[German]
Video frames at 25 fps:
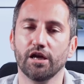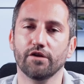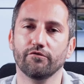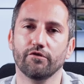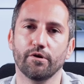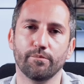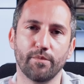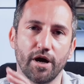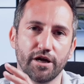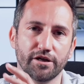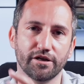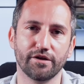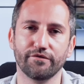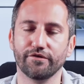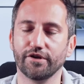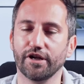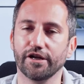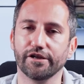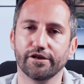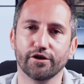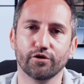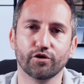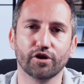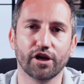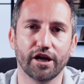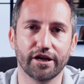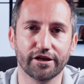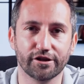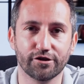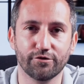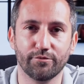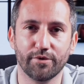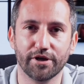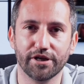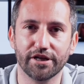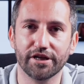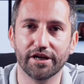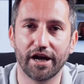Wir machen da vielleicht auch gleich
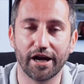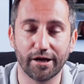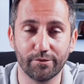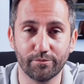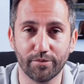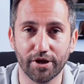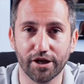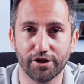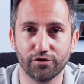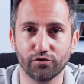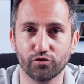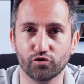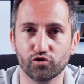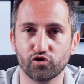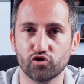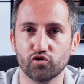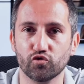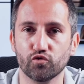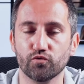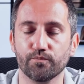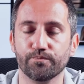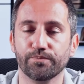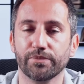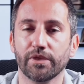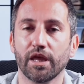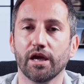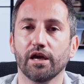nochmal eine Einblendung zu.